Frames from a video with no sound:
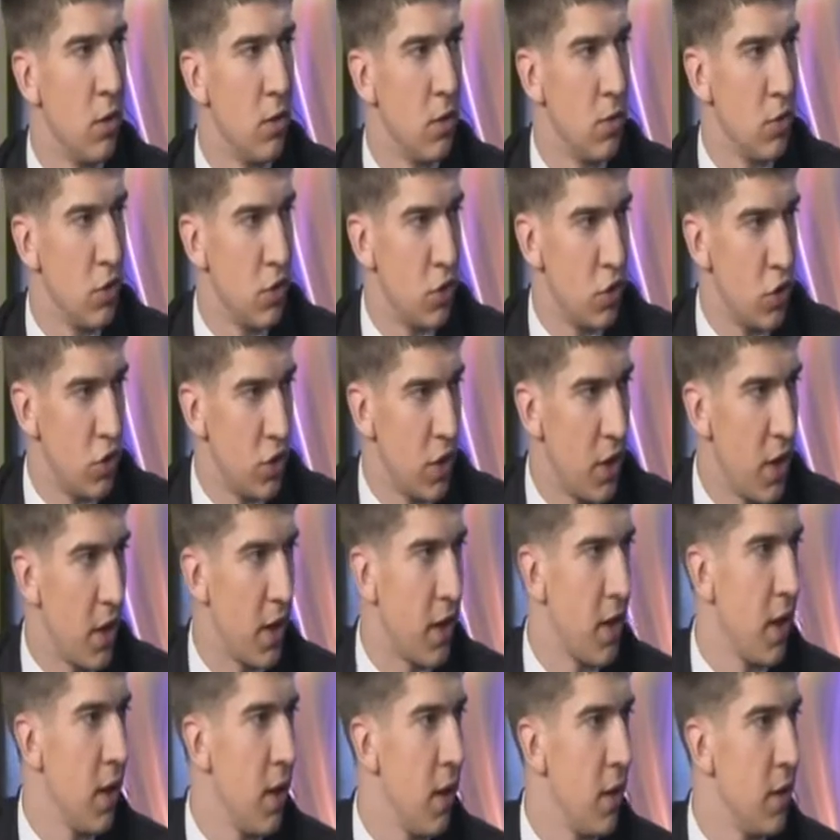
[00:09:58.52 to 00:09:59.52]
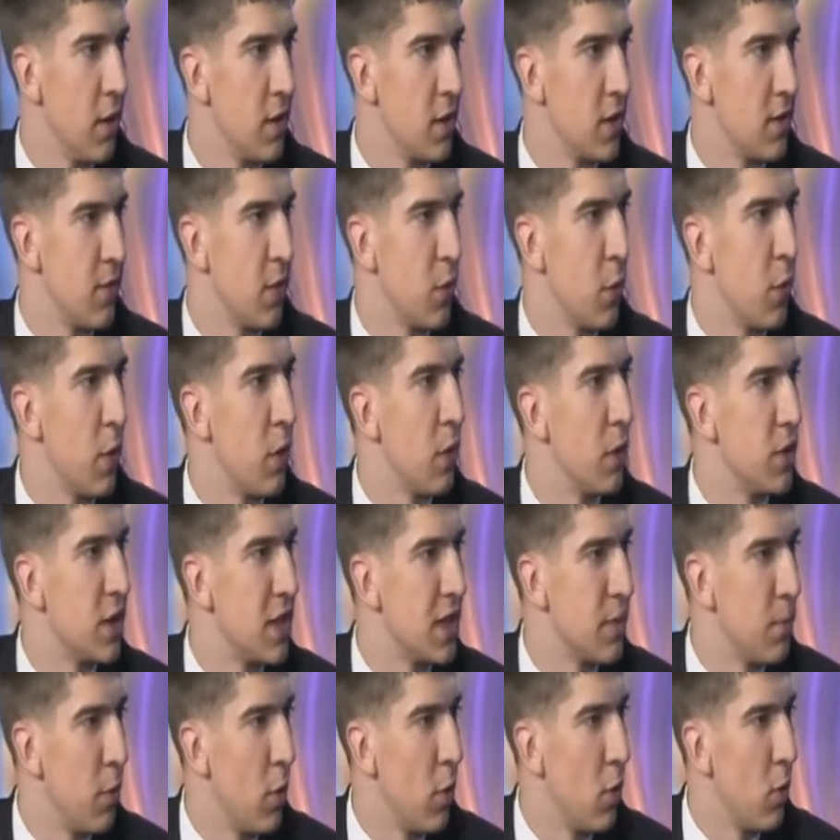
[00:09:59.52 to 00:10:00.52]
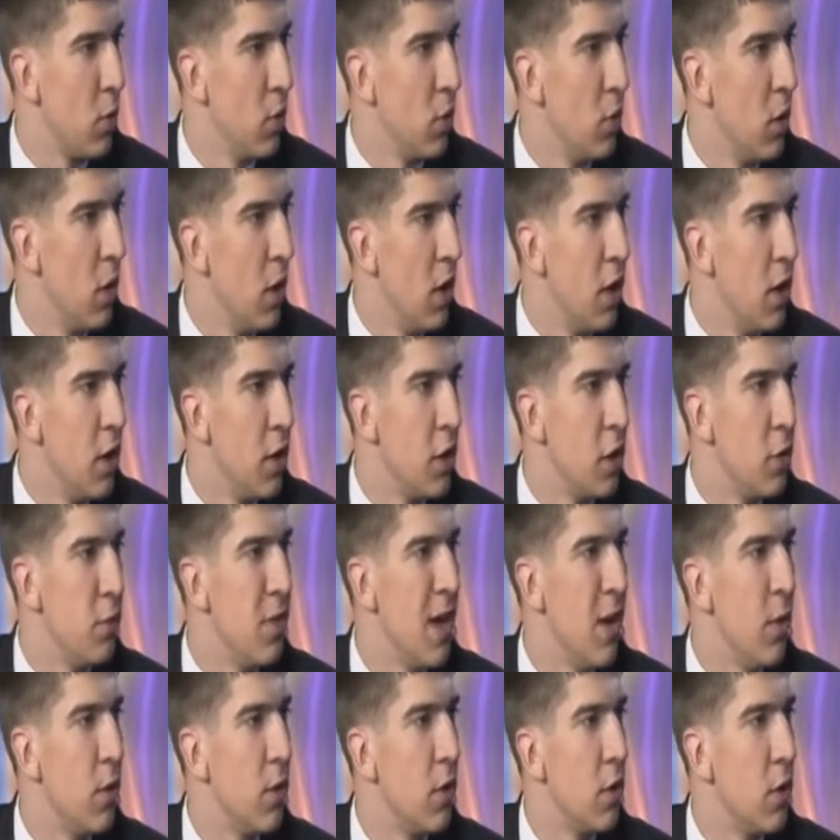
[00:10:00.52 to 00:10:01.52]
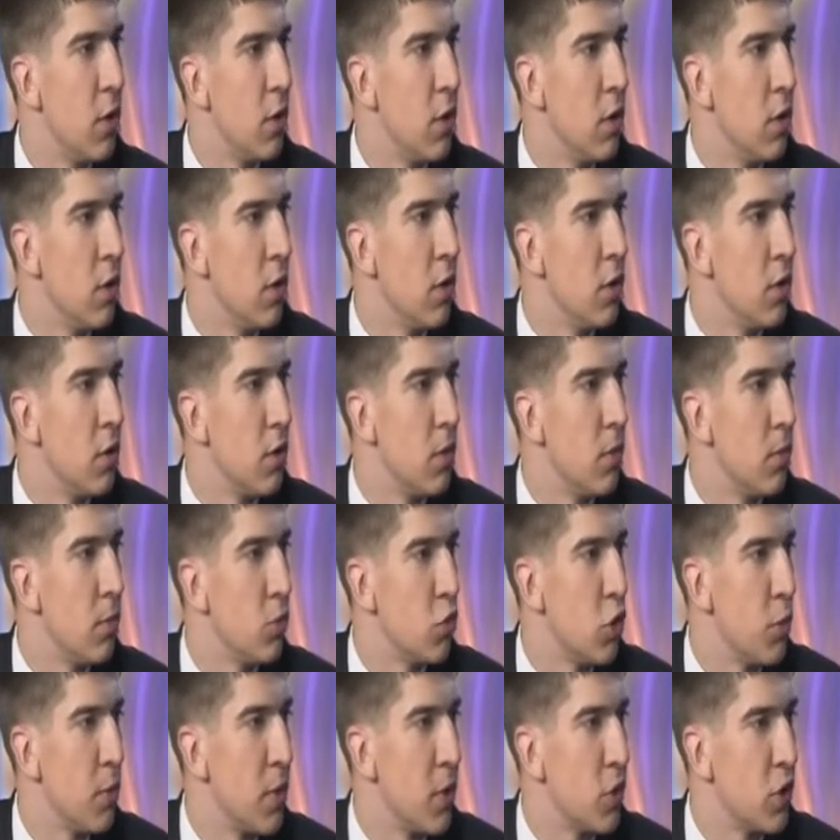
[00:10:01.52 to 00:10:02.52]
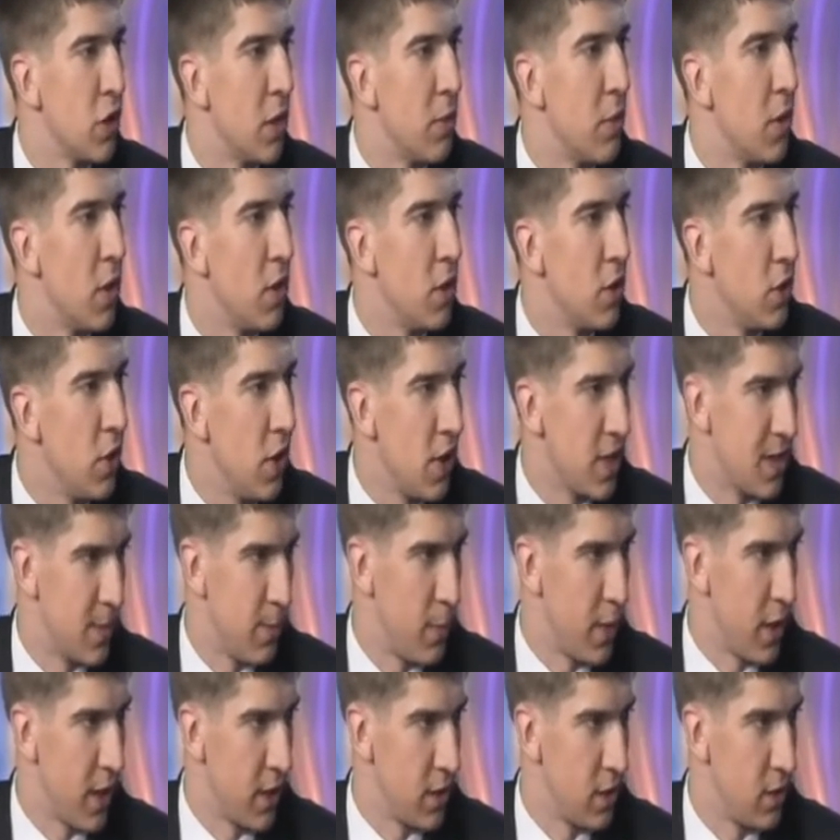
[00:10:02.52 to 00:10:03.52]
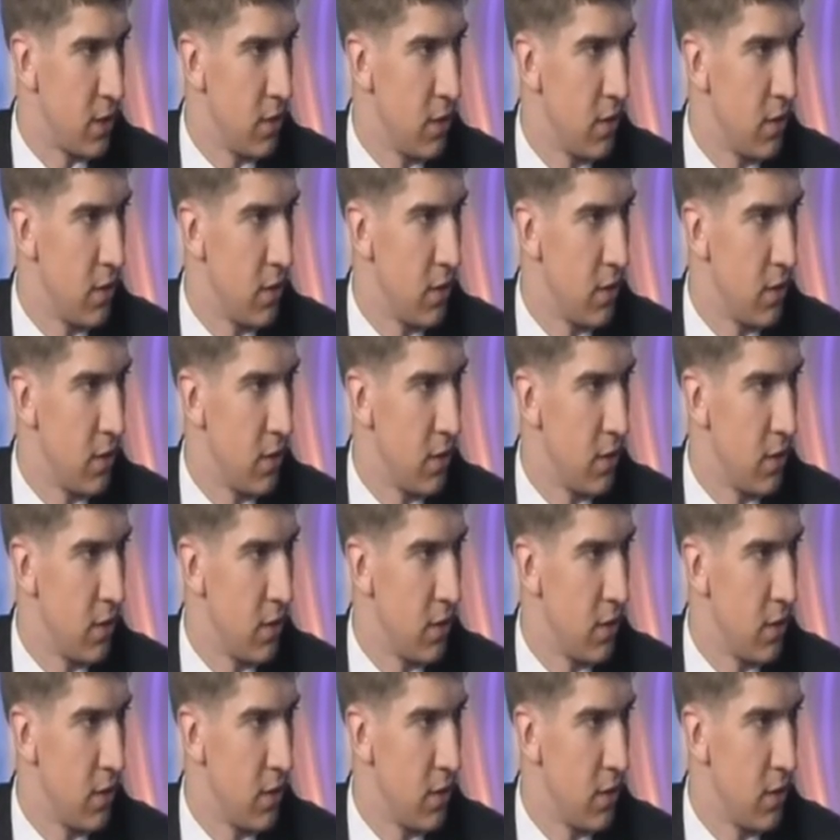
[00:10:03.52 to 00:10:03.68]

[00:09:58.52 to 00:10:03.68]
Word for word: szaraka, zwykłego zespołu i miał go, przepraszam, nie sprać.